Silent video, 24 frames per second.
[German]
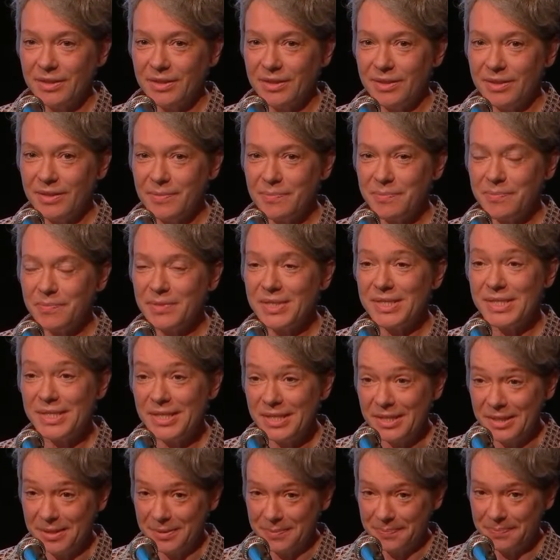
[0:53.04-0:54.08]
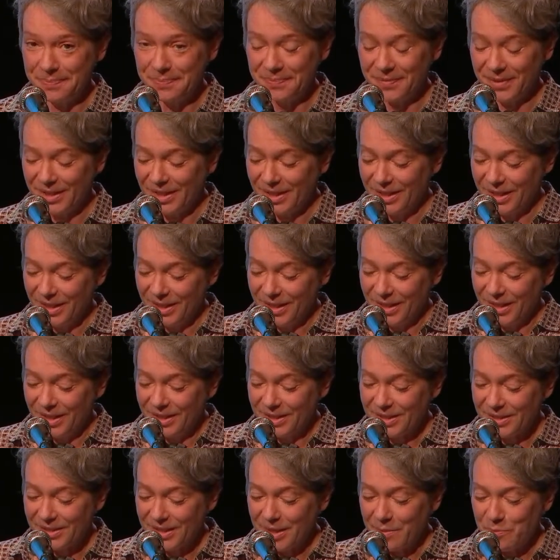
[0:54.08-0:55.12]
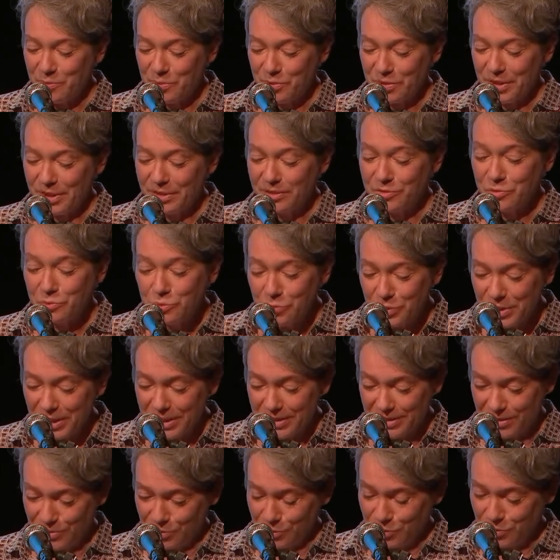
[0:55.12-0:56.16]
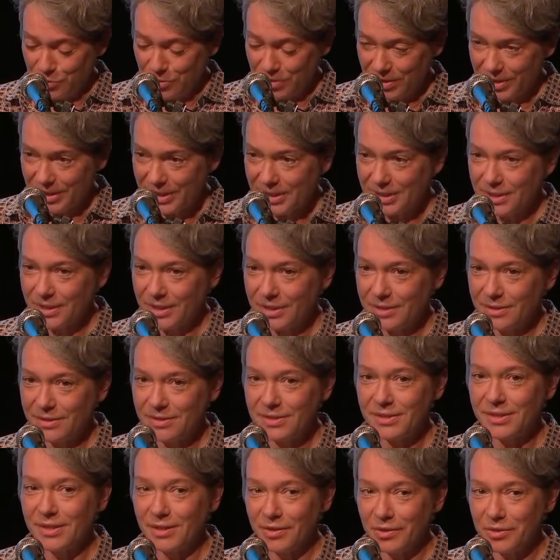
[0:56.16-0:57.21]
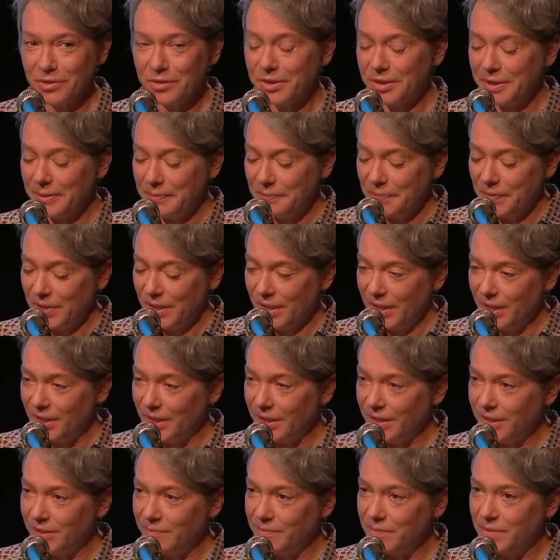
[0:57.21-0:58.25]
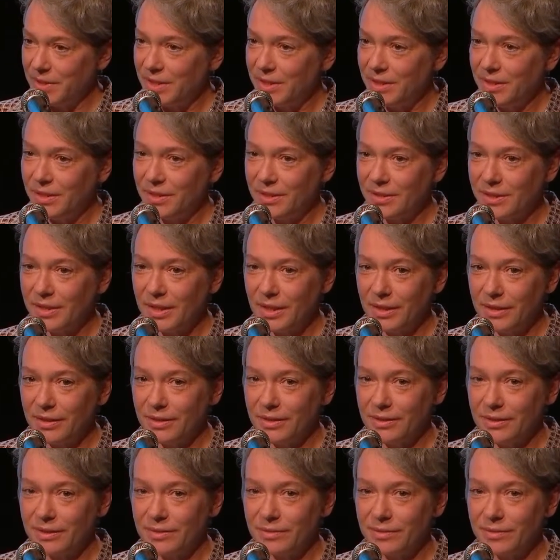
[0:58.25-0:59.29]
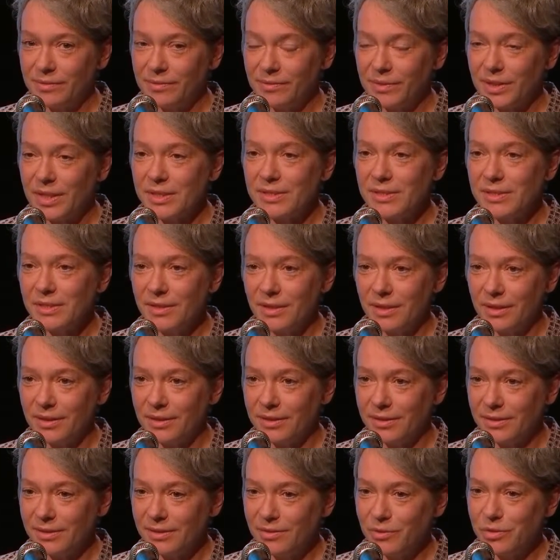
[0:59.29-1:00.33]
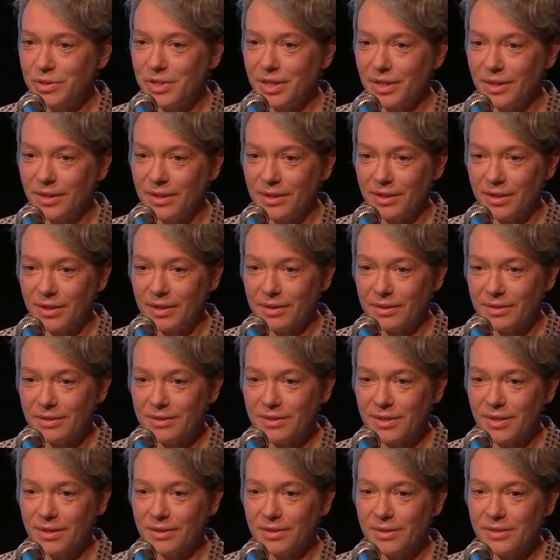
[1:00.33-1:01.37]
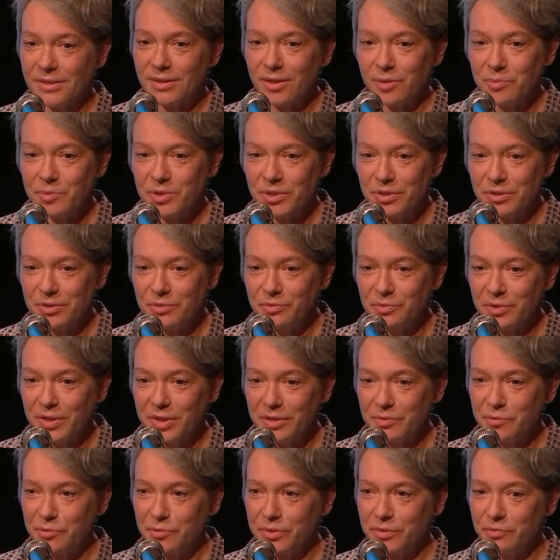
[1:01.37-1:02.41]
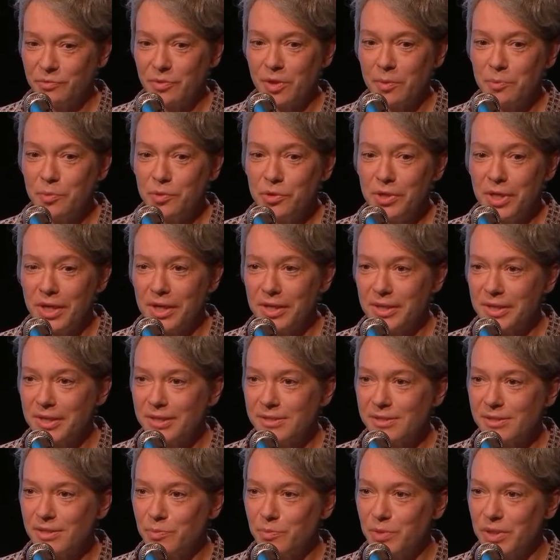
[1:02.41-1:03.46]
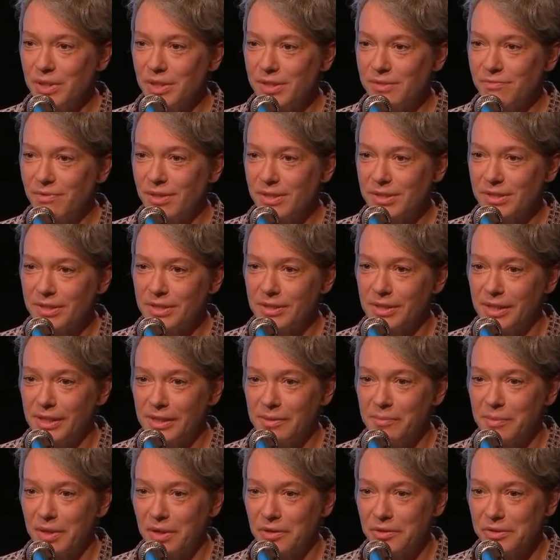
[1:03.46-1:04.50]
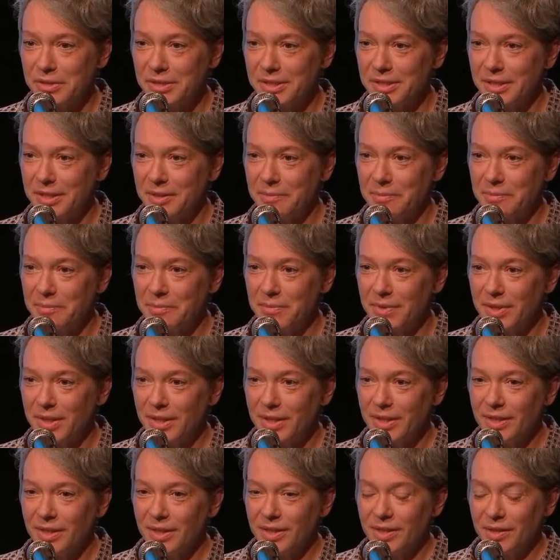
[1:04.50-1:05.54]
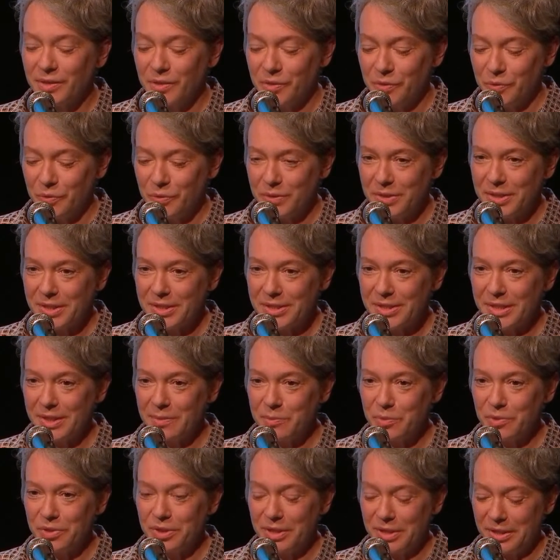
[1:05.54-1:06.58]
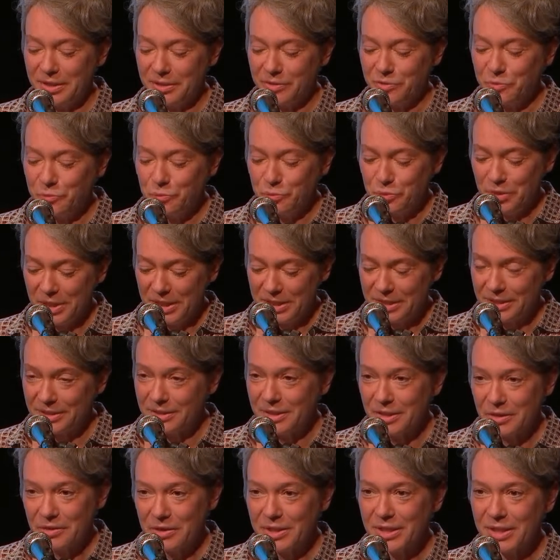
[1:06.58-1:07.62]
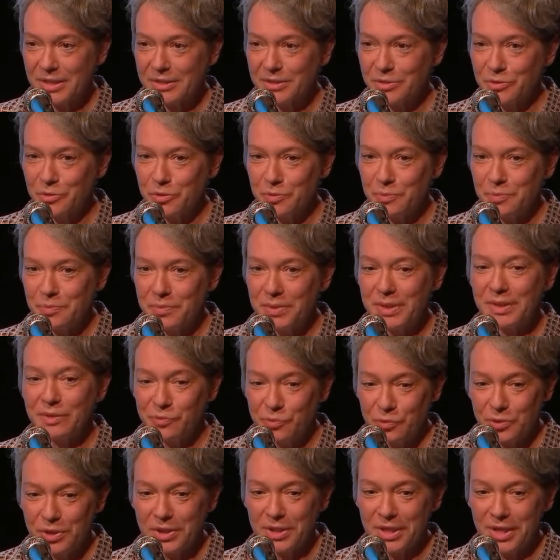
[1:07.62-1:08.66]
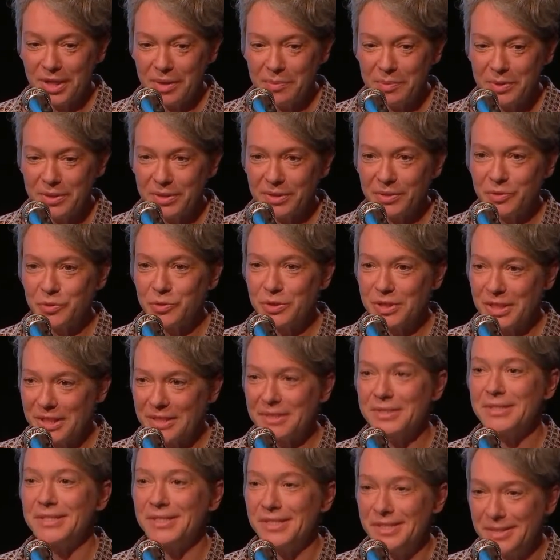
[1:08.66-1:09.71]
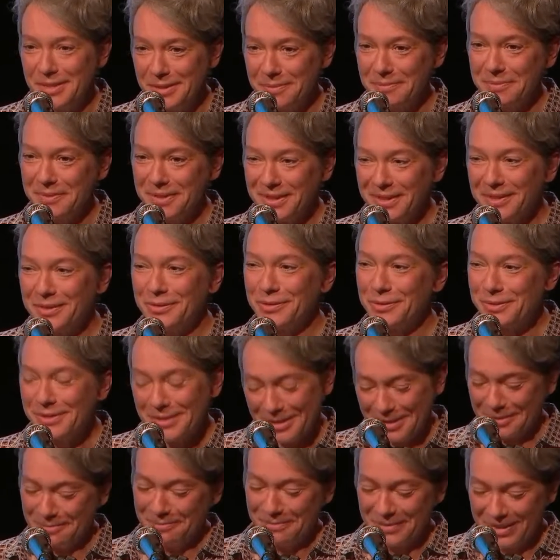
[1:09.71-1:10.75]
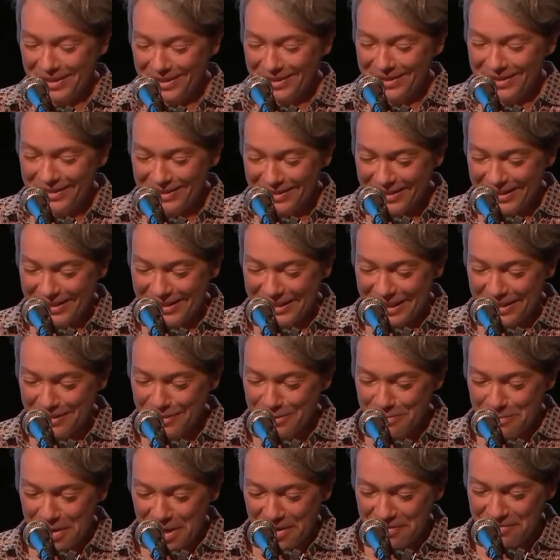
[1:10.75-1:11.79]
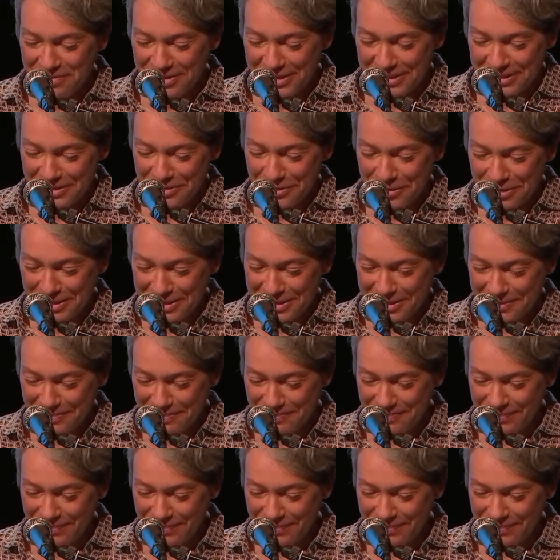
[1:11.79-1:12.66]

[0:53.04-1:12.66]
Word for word: ähm, Sie. Das Hamburger Du geht so, das kennen Sie auch. Ähm, die äh, Kassiererinnen untereinander sagen glaube ich, auch in Frankfurt. Frau Müller, kannst du mir das Wechselgeld mal rausgeben? Und das Hamburger Du geht genau andersrum. Vorname und dann sie. Und ich denke, so machen wir das heute.